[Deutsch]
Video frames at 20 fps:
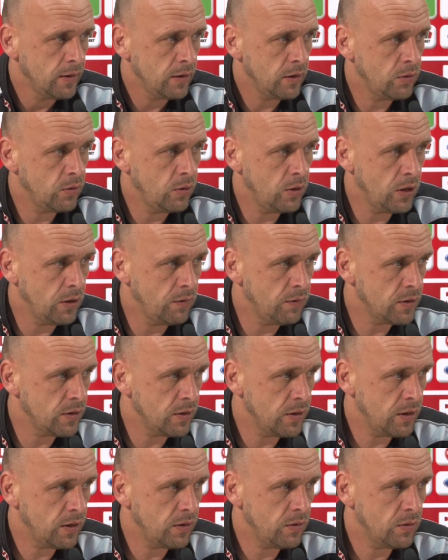natürlich
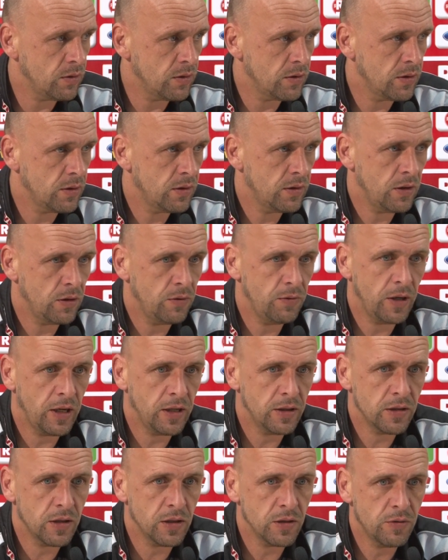wissen, dass uns, dass wir
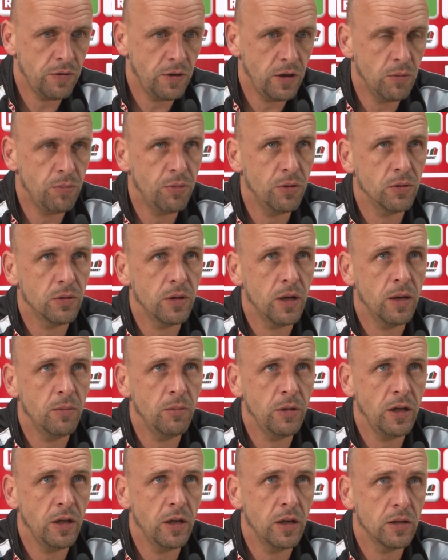ganz, ganz viele Punkte haben
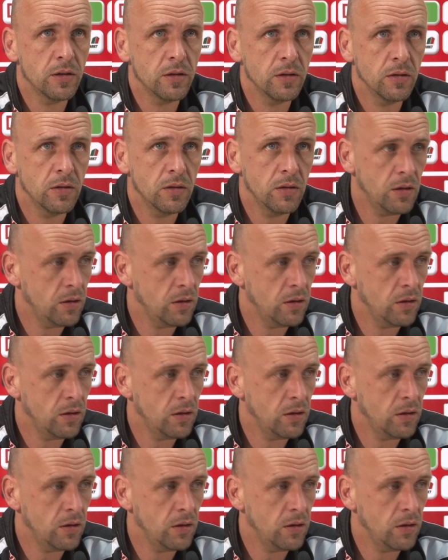liegen lassen.